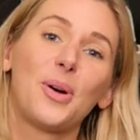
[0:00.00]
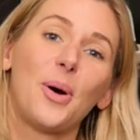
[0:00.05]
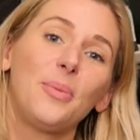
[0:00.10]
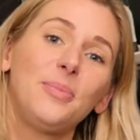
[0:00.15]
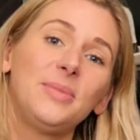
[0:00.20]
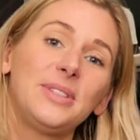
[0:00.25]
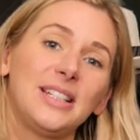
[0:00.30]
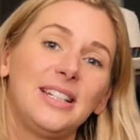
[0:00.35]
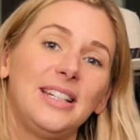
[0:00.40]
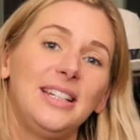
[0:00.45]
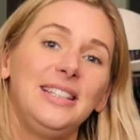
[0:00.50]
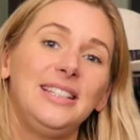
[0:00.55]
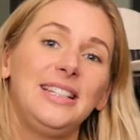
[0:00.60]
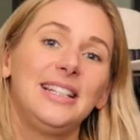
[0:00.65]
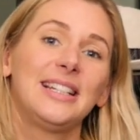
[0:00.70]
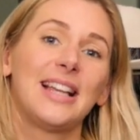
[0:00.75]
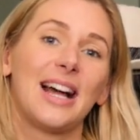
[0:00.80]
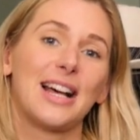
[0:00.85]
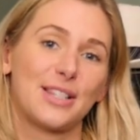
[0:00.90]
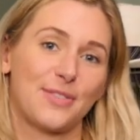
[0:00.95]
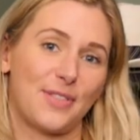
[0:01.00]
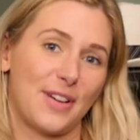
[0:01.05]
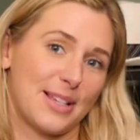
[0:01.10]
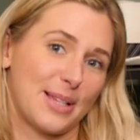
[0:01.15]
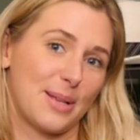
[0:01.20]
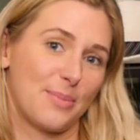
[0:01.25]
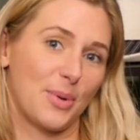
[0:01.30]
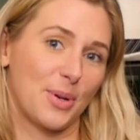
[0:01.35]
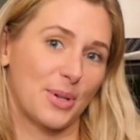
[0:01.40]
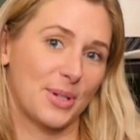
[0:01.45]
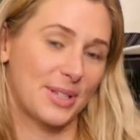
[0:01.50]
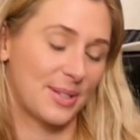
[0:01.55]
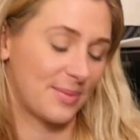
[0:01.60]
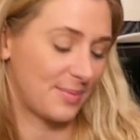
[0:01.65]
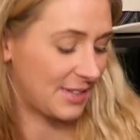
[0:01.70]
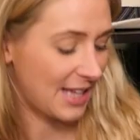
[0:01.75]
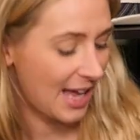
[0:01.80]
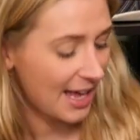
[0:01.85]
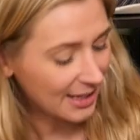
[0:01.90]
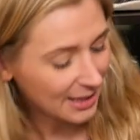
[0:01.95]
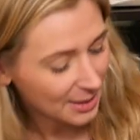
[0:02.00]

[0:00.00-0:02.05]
kommt in die Glasfaserbox. Da